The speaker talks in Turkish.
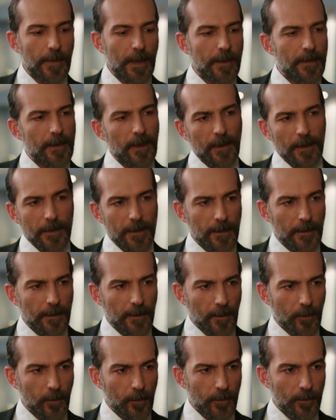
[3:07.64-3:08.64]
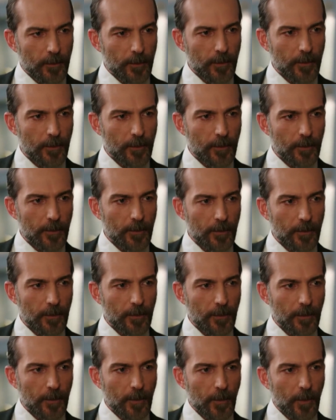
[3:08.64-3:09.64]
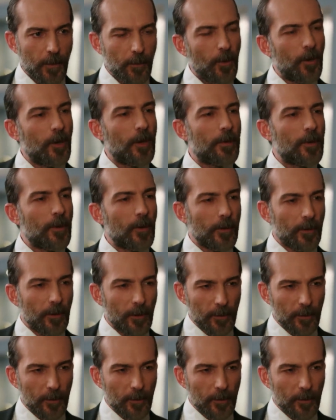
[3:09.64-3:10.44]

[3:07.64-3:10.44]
Sen Aslı'yla konuş. Böyle bir olay